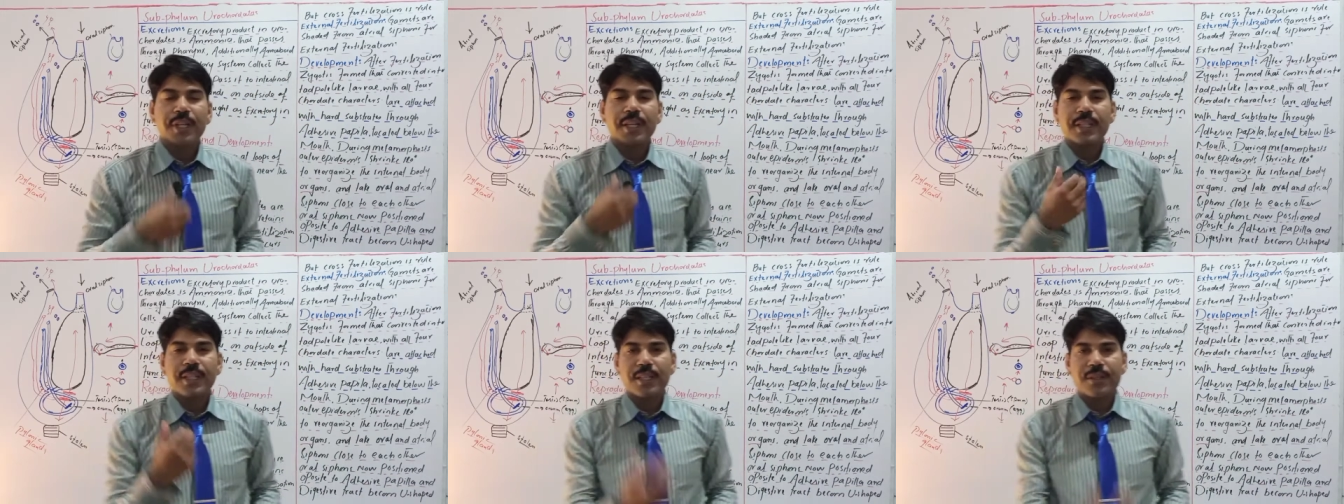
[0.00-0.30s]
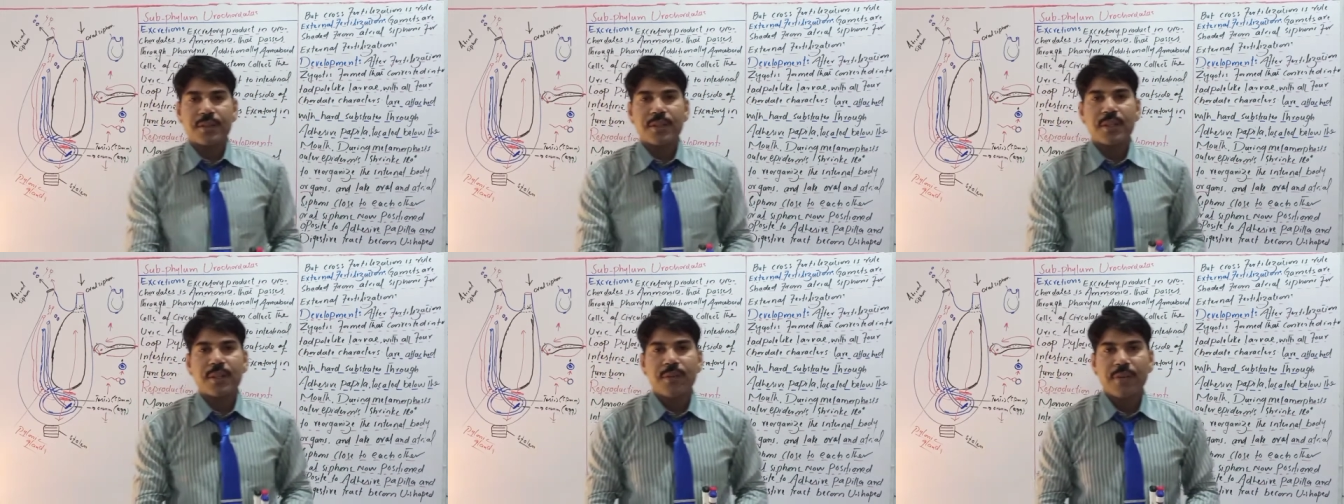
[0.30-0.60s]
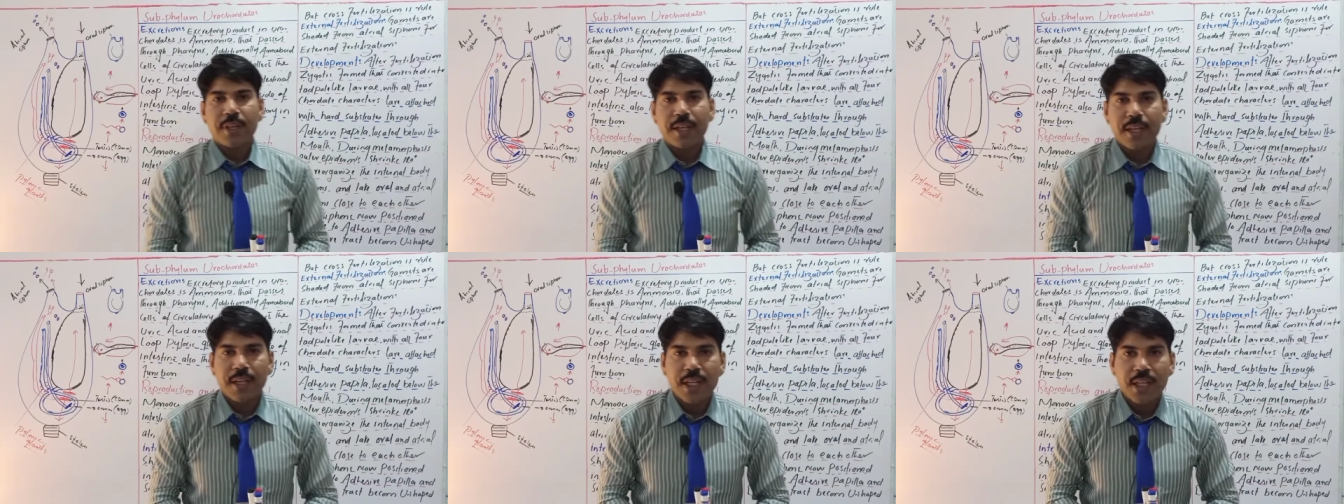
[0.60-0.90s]
डाइजेस्टिव
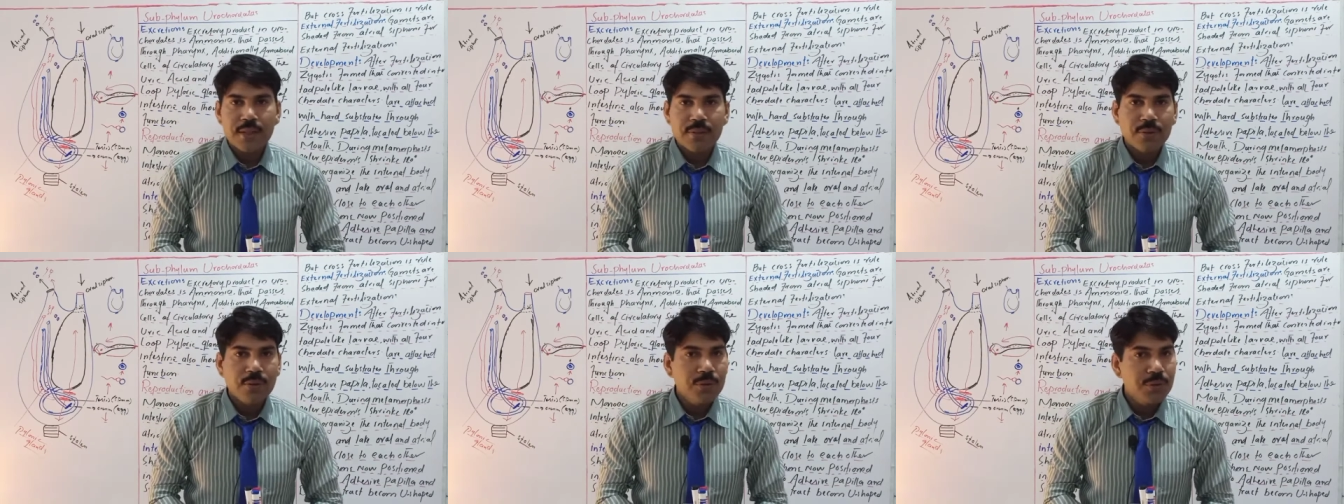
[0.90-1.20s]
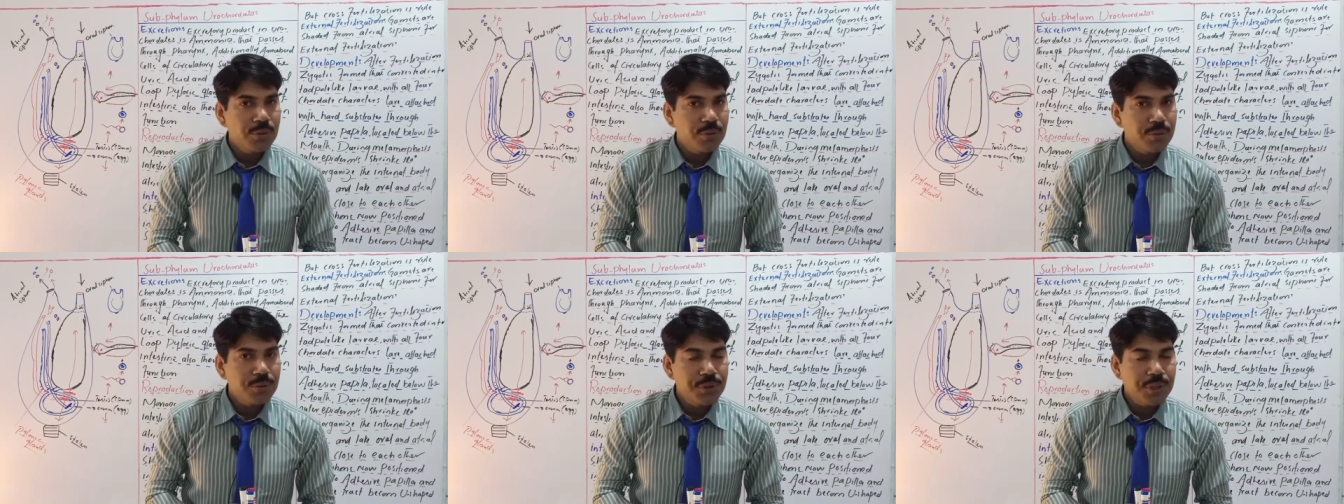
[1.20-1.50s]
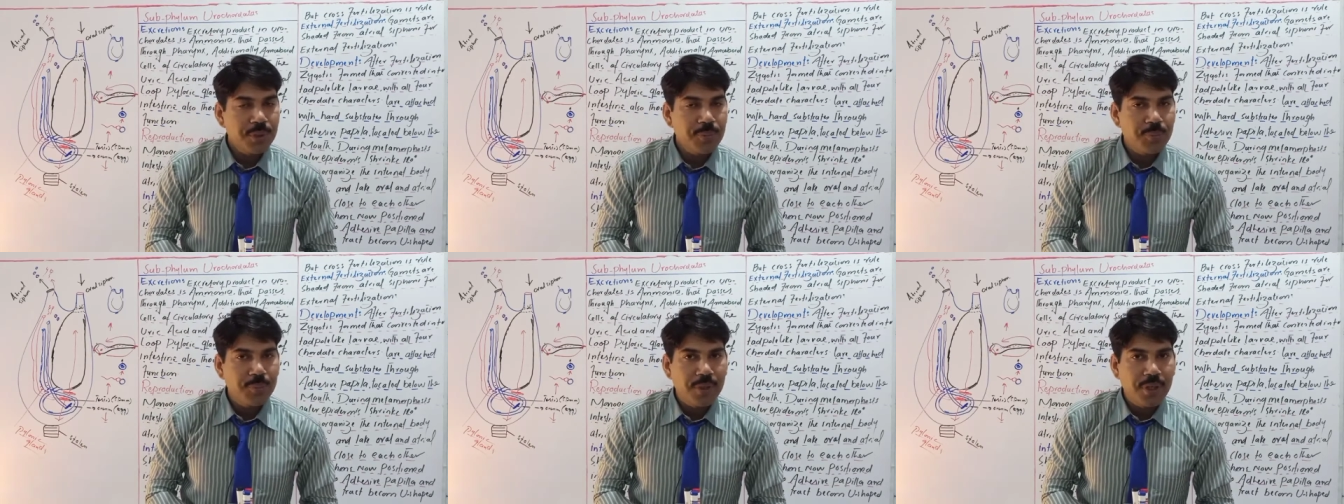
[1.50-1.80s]
ट्रैक है वो यू
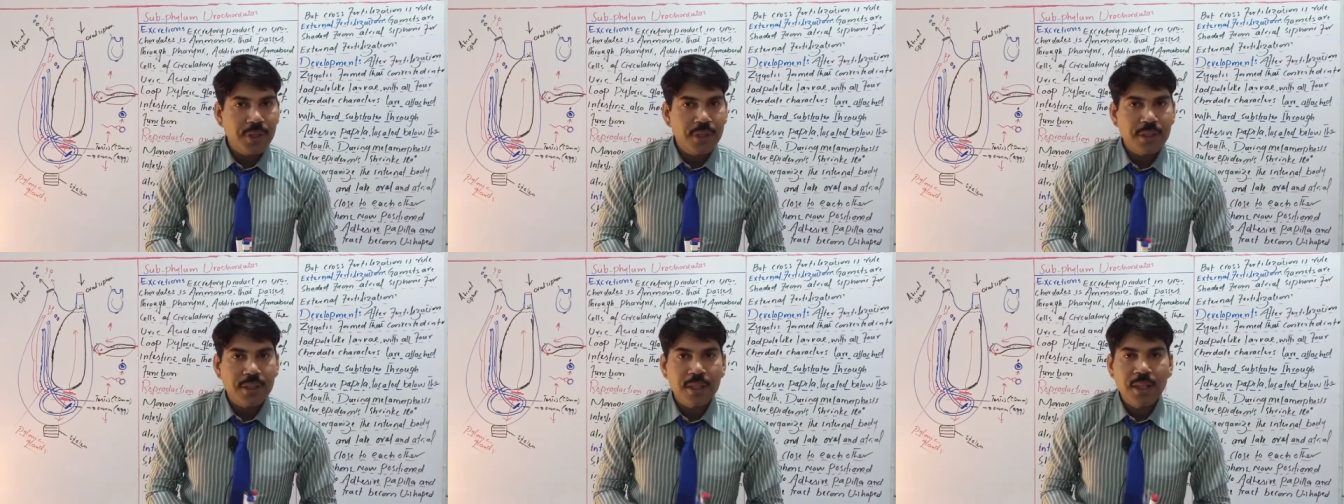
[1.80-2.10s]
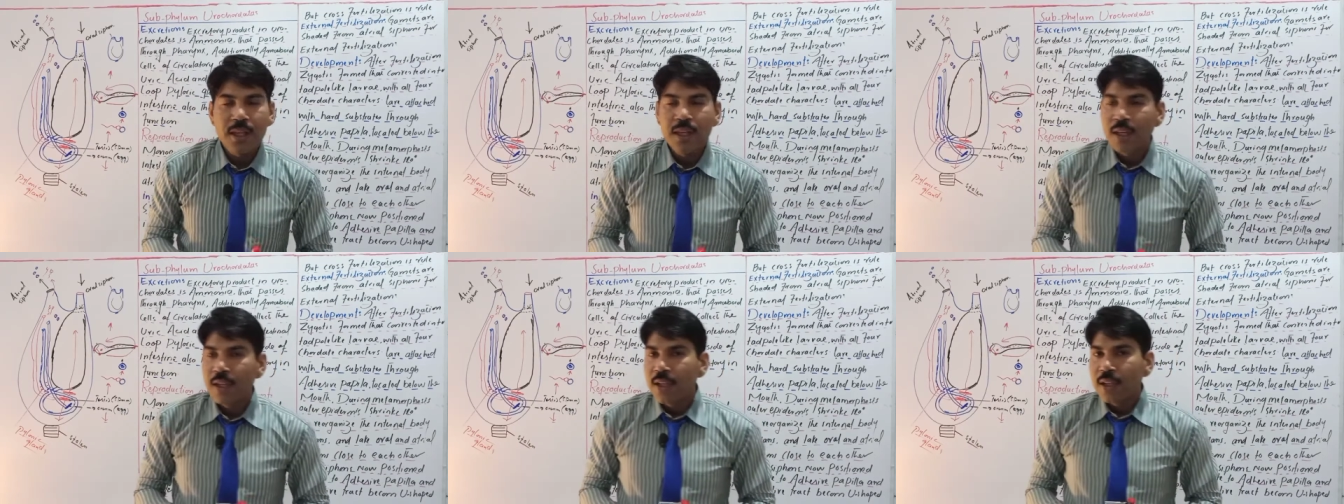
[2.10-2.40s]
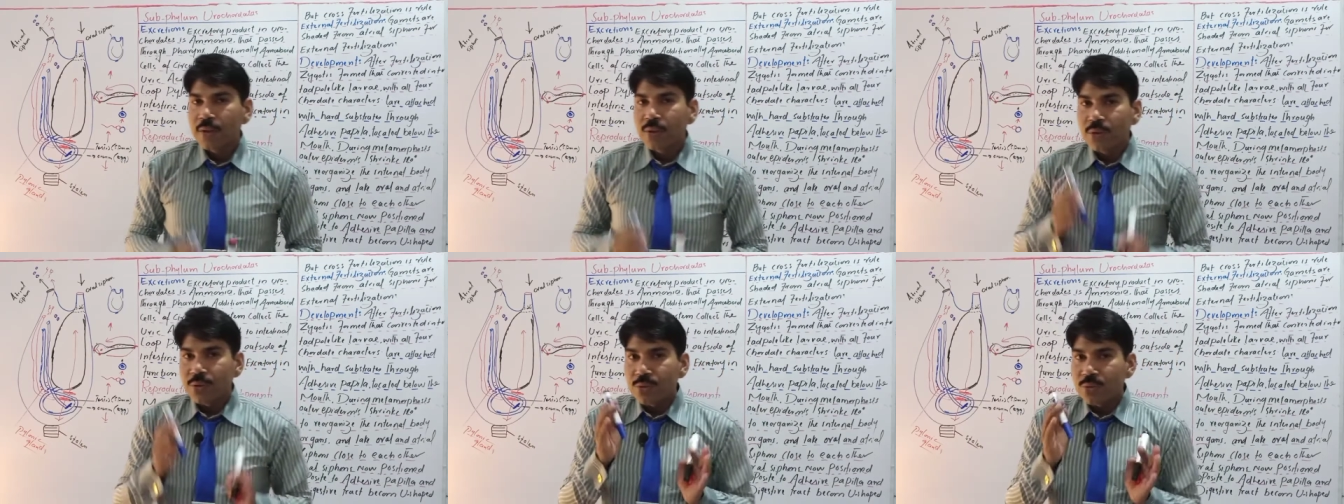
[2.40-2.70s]
शेप में आ गया
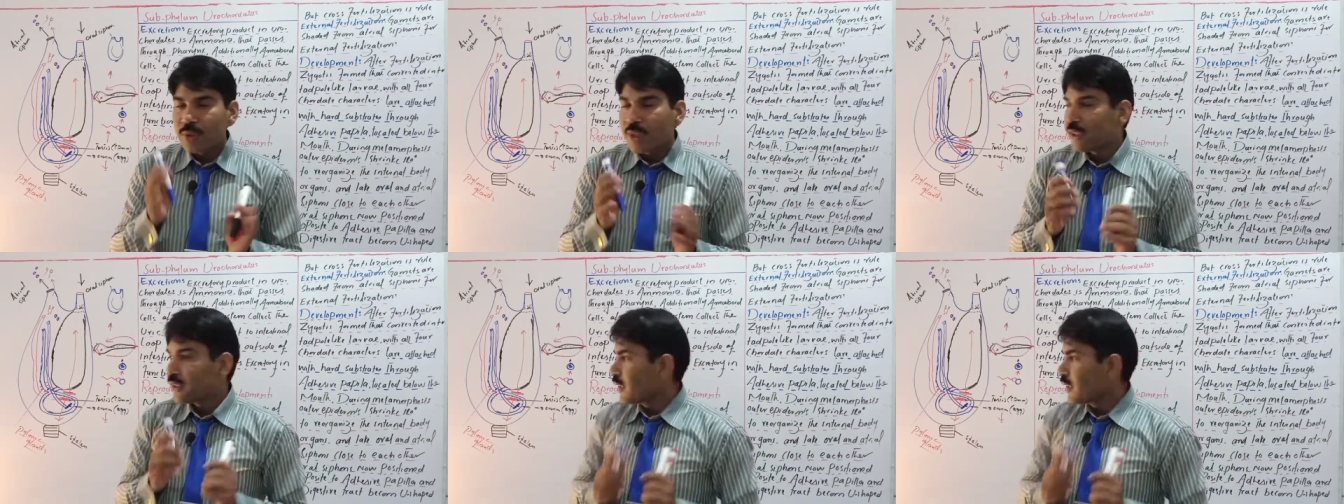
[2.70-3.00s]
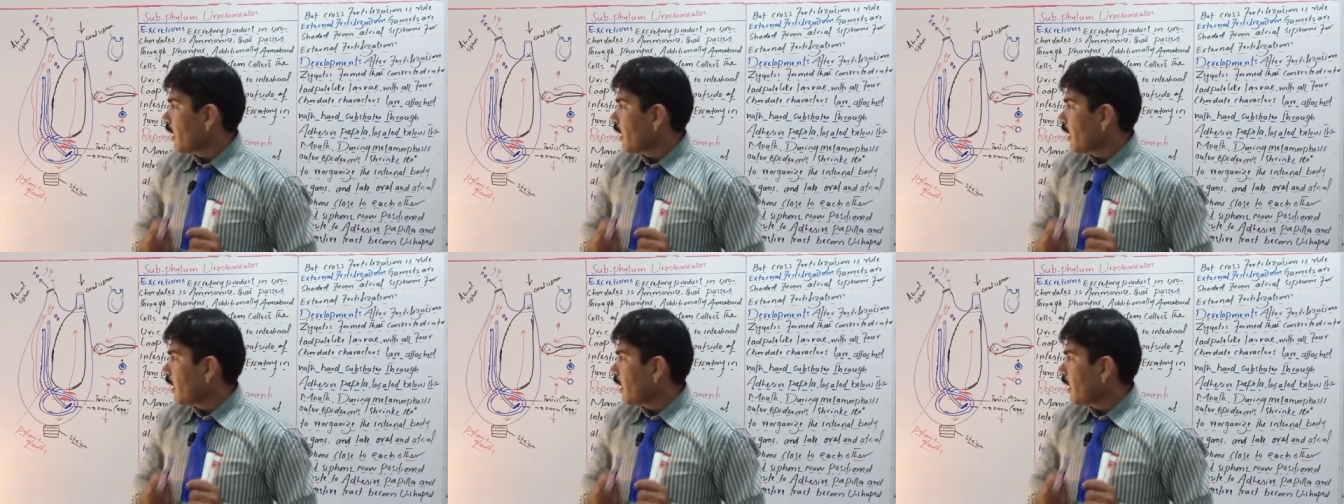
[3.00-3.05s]
तो स्टूडेंट्स